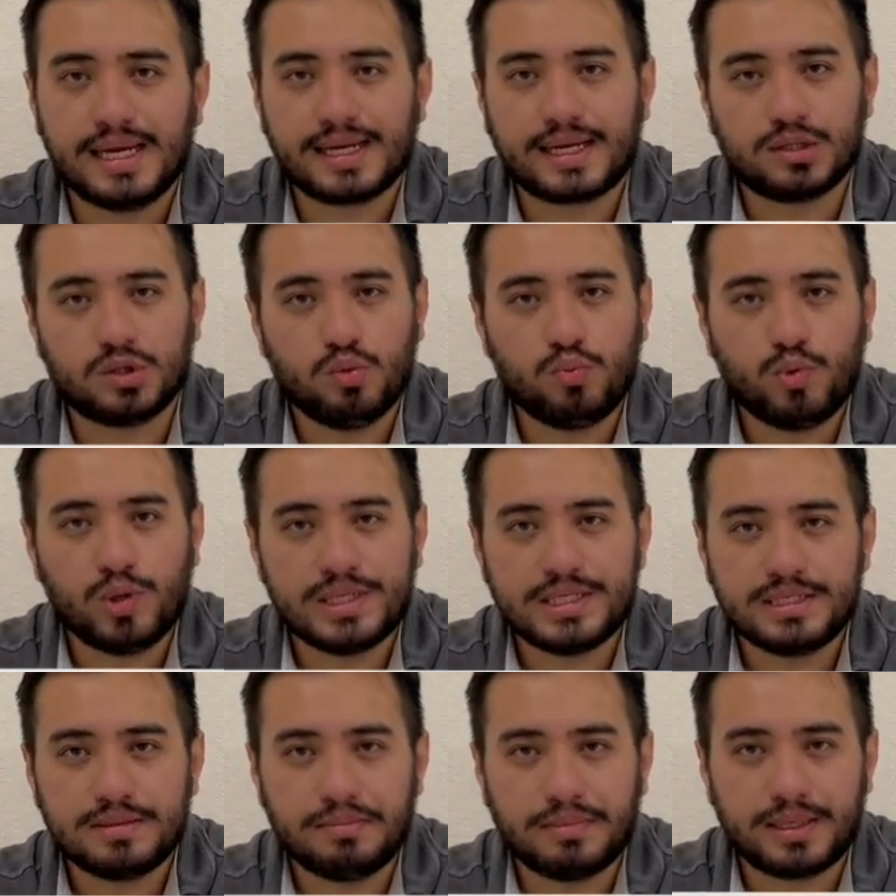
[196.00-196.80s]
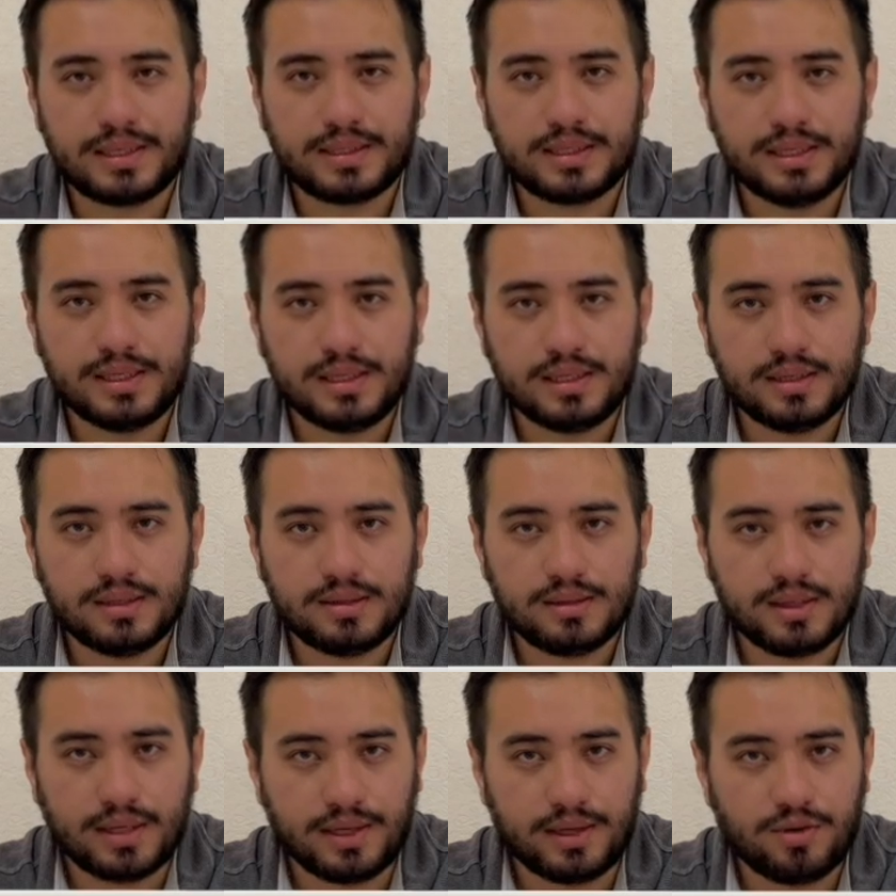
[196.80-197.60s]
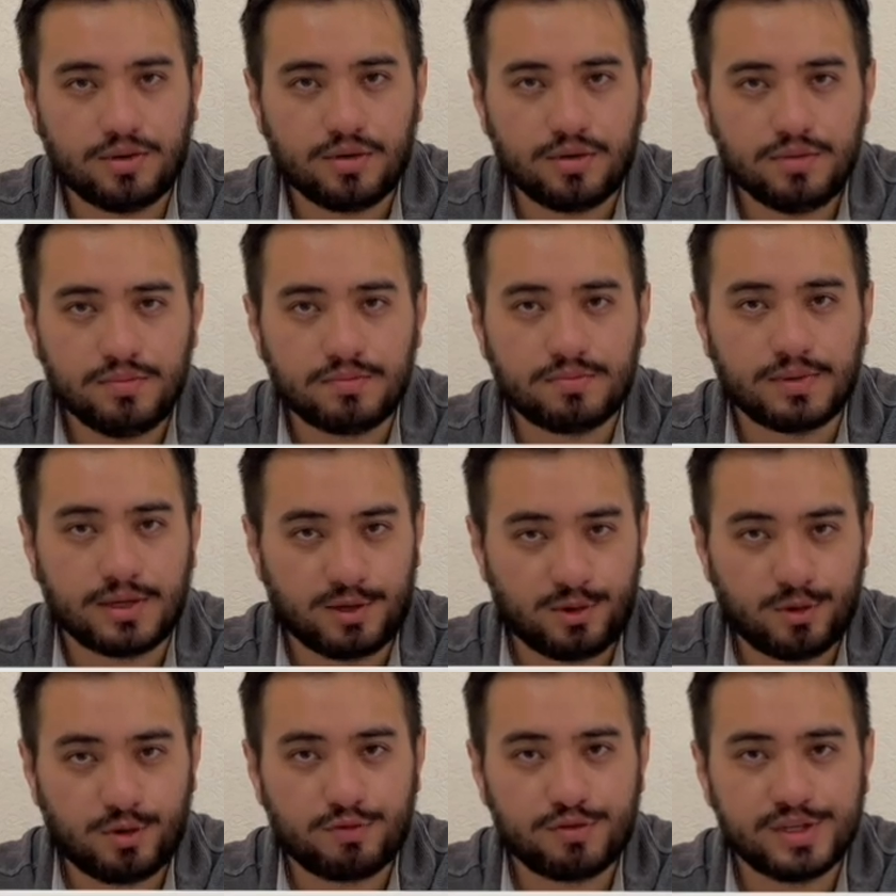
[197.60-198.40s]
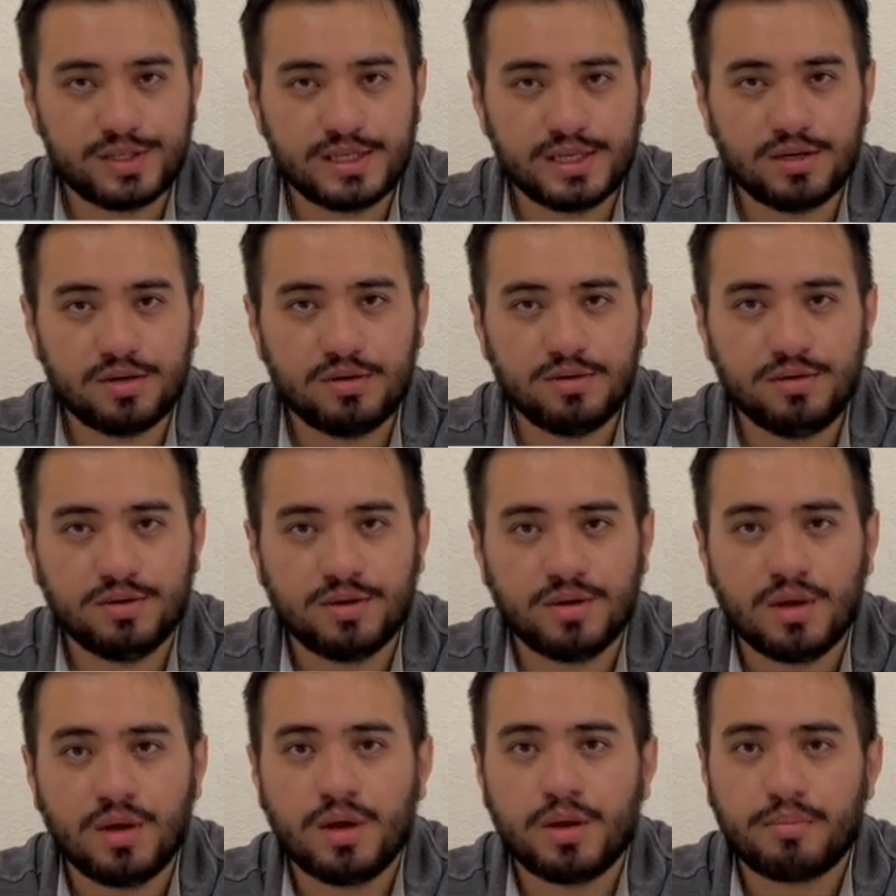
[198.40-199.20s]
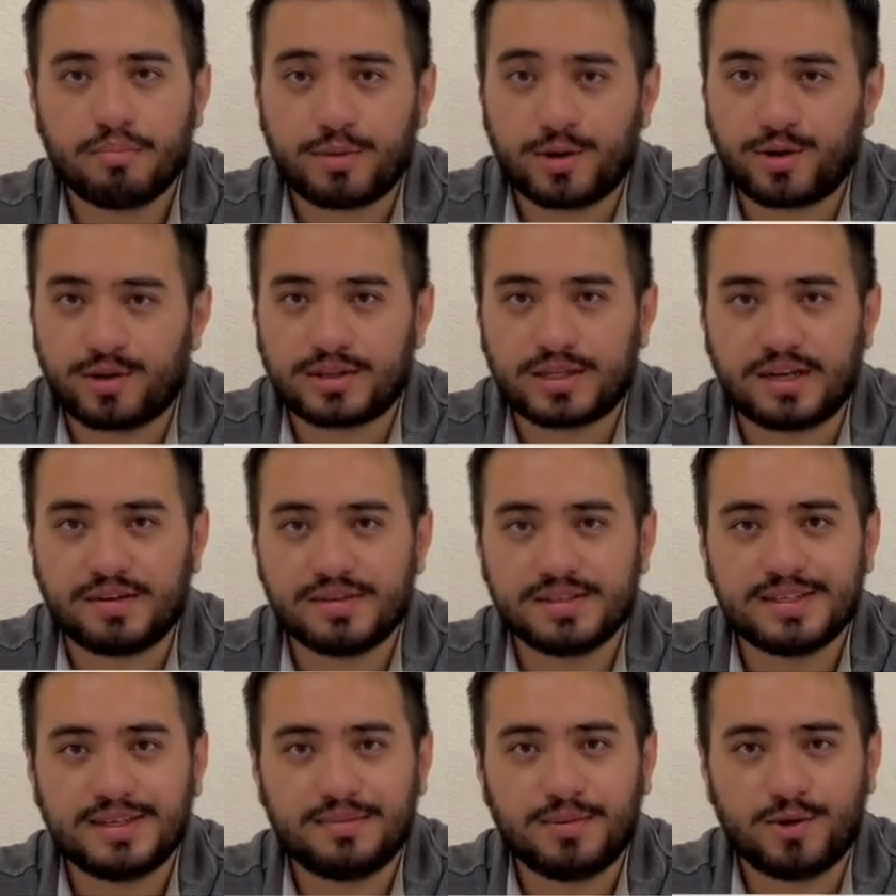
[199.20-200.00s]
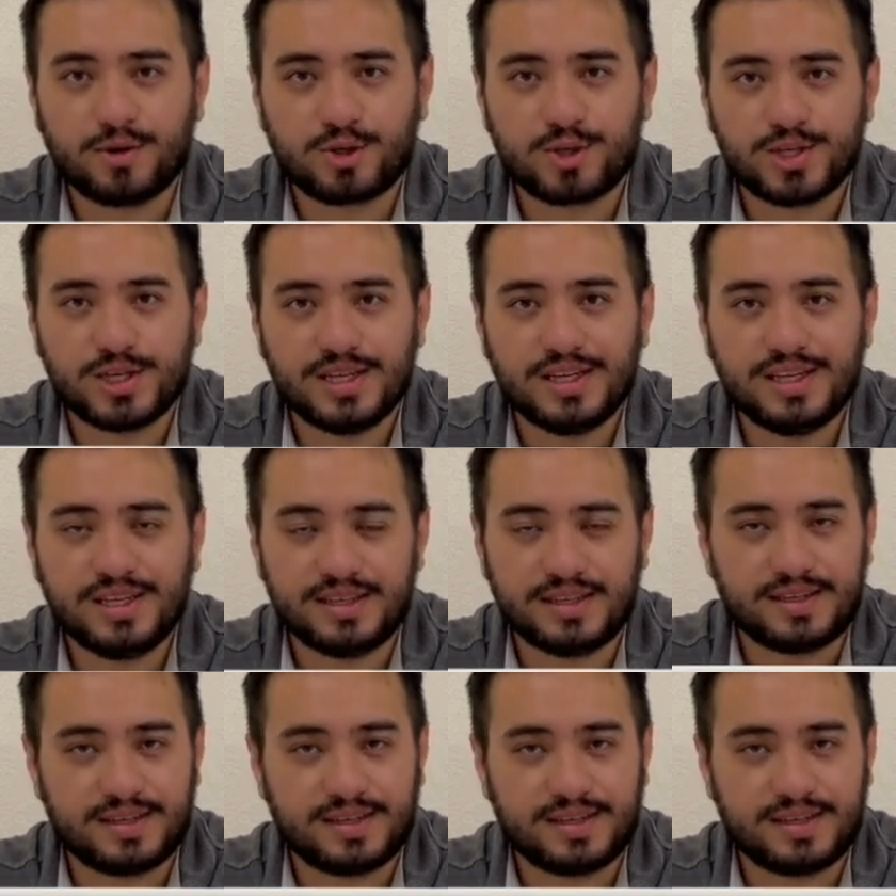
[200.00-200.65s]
el que tú puedas invertir en oro, en oro físico, pero a través del blockchain